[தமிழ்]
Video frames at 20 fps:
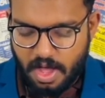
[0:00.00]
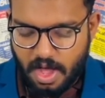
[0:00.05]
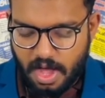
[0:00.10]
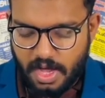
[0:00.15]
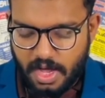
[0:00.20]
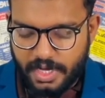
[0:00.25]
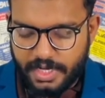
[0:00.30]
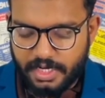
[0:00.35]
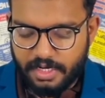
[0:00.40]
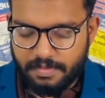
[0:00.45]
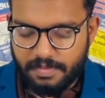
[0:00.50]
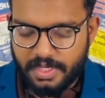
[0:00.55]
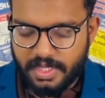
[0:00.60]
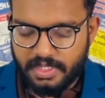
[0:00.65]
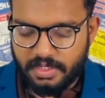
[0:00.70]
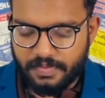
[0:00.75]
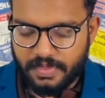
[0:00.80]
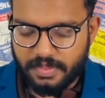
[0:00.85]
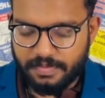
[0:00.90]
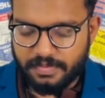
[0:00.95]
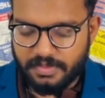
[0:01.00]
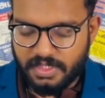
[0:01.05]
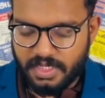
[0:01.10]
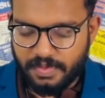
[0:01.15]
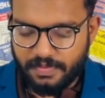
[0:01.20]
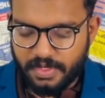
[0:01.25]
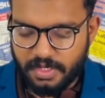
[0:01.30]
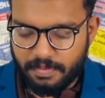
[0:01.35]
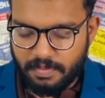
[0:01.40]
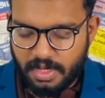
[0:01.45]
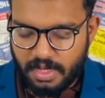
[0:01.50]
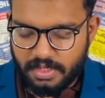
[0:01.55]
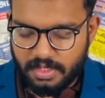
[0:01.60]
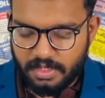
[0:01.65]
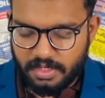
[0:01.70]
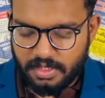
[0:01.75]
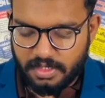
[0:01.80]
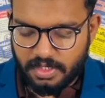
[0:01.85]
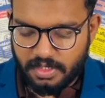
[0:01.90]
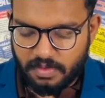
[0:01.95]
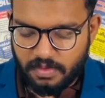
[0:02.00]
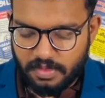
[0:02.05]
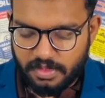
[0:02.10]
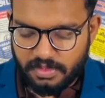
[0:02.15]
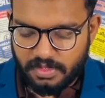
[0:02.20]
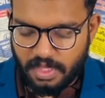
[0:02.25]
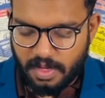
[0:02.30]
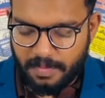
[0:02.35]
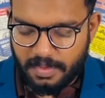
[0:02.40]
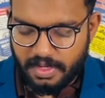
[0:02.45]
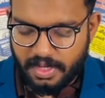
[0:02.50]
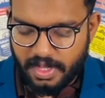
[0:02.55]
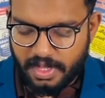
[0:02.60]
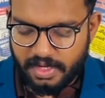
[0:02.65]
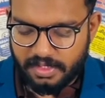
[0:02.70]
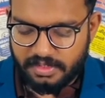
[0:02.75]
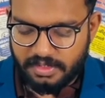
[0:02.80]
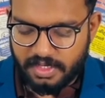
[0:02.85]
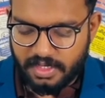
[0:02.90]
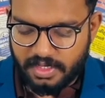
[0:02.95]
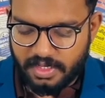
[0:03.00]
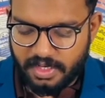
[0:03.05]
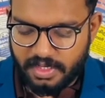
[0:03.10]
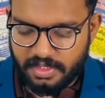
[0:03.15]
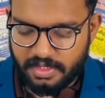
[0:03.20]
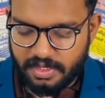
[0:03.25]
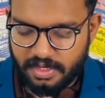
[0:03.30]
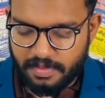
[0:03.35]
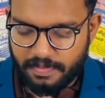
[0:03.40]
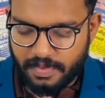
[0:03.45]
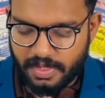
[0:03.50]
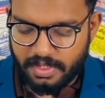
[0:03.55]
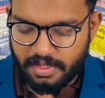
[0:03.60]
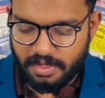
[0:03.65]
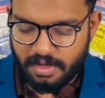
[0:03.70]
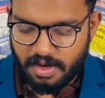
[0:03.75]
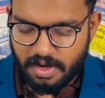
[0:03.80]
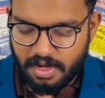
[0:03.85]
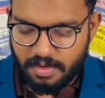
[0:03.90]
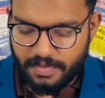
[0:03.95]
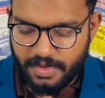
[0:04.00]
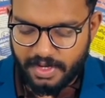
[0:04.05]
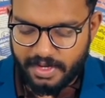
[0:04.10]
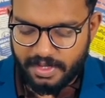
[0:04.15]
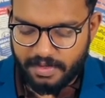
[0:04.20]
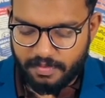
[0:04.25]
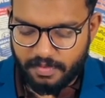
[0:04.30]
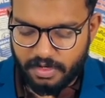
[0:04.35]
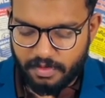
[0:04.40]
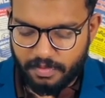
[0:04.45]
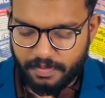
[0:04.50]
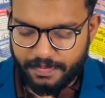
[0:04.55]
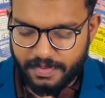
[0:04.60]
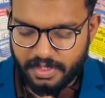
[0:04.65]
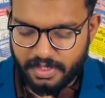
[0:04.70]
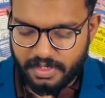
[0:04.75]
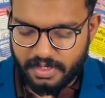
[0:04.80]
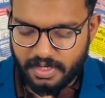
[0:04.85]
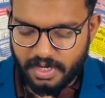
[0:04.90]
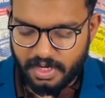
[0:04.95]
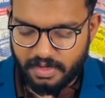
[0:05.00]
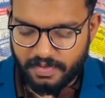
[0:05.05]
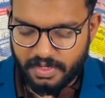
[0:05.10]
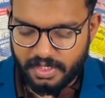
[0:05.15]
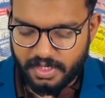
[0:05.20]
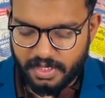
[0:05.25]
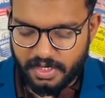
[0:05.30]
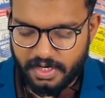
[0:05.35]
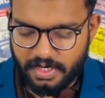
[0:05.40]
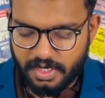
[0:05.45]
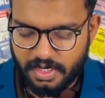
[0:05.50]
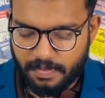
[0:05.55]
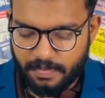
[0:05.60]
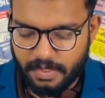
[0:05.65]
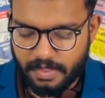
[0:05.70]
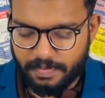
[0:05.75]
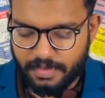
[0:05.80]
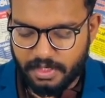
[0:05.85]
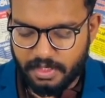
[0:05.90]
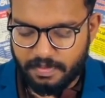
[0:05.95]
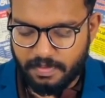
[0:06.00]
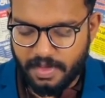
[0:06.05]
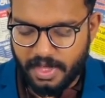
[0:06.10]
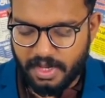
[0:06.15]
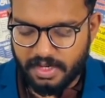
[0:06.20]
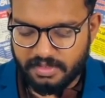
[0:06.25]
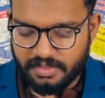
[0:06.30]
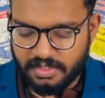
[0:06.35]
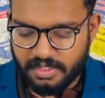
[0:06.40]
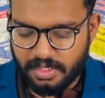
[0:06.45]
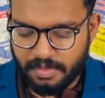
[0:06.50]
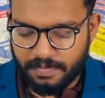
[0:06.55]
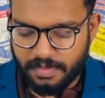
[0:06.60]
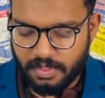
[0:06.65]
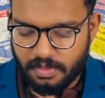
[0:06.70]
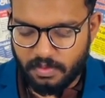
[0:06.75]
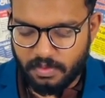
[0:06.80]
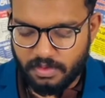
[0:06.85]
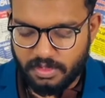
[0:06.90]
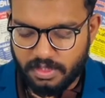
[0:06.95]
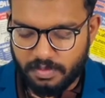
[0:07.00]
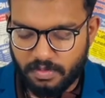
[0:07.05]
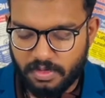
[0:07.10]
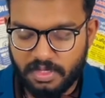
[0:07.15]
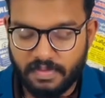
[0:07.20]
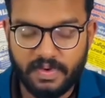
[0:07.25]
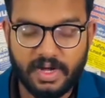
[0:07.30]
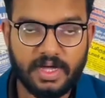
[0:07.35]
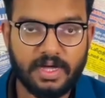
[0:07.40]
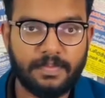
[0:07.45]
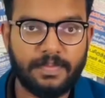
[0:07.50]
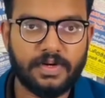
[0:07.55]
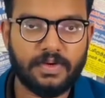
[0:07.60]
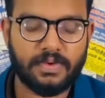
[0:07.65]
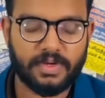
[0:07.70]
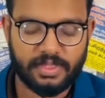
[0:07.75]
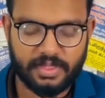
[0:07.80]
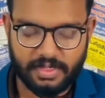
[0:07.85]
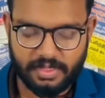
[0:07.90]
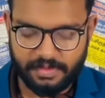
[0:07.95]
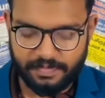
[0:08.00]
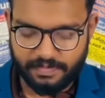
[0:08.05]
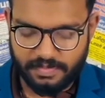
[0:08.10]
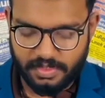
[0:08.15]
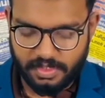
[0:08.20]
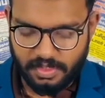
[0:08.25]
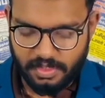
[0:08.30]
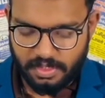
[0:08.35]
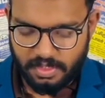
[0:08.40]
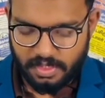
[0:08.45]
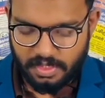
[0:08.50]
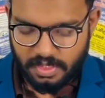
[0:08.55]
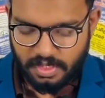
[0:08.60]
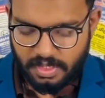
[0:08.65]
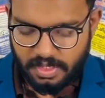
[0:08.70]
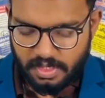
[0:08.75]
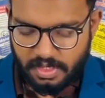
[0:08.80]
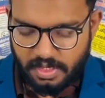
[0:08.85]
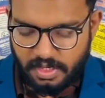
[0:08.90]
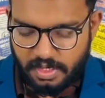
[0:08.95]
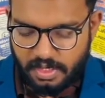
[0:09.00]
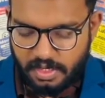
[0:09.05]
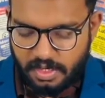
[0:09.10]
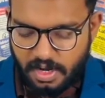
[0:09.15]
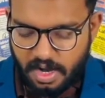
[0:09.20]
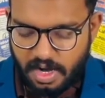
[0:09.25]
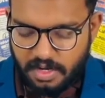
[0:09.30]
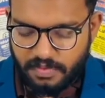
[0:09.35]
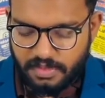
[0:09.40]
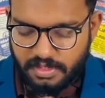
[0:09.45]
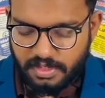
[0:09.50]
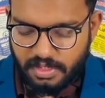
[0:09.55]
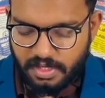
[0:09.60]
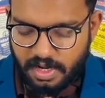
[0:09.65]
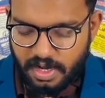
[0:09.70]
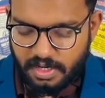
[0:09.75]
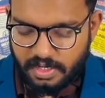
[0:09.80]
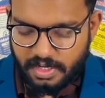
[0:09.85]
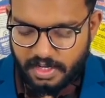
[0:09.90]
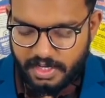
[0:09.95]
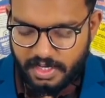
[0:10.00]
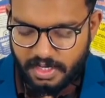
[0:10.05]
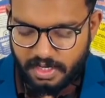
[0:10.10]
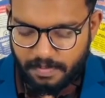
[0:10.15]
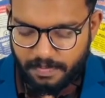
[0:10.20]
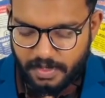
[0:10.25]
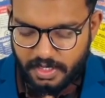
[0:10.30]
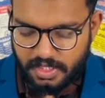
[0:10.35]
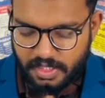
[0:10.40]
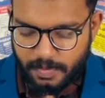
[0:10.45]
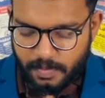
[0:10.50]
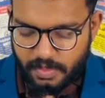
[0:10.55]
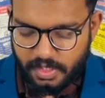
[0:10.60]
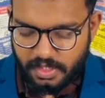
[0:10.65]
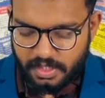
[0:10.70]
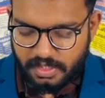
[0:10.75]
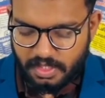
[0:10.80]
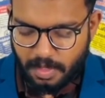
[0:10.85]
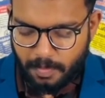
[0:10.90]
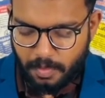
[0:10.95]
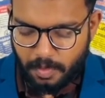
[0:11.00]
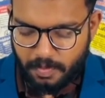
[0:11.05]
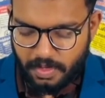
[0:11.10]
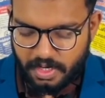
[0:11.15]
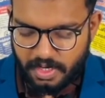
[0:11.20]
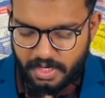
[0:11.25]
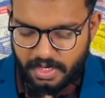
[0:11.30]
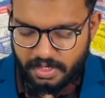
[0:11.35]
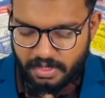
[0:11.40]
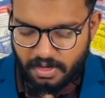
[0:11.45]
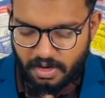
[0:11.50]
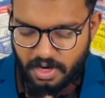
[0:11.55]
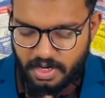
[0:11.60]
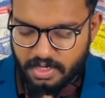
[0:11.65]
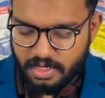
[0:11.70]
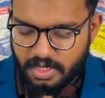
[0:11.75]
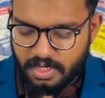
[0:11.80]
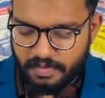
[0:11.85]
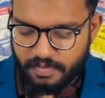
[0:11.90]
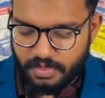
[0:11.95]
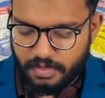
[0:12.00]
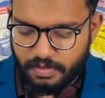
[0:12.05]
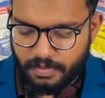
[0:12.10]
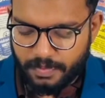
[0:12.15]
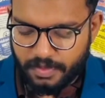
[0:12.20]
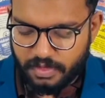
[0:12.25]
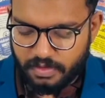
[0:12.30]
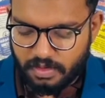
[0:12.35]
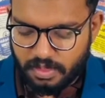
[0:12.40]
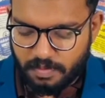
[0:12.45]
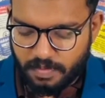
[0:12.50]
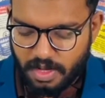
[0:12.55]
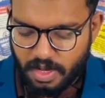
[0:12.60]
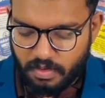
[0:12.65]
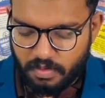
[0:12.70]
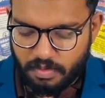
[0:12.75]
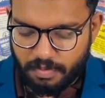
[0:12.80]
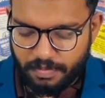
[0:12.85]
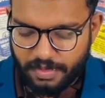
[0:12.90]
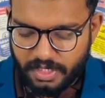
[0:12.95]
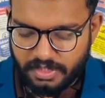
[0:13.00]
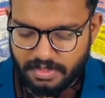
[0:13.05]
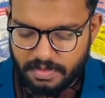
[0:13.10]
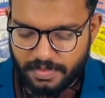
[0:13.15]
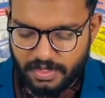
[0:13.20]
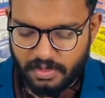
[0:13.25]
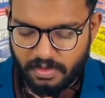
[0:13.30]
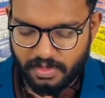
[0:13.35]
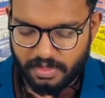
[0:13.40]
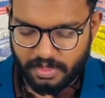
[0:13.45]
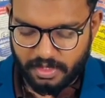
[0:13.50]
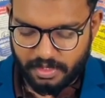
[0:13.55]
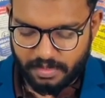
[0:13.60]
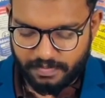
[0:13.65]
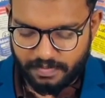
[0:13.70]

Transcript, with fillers: ஆயினும் எதிர்வரும் ஜனவரி மாத இறுதிக்குள் தமிழ் அரசியல் கைதிகள் பதினாலு பேரையும் விடுவிப்பதற்கு நடவடிக்கை எடுக்கப்படும் என்றும் அரசு தரப்பில் உறுதிமொழி வழங்கப்பட்டுள்ளது இராணுவத்தினரால் கையகப்படுத்தப்பட்டுள்ள தமிழ் மக்களின் காணிகளை விடுவிப்பது தொடர்பாகவும் பேசப்பட்டுள்ளது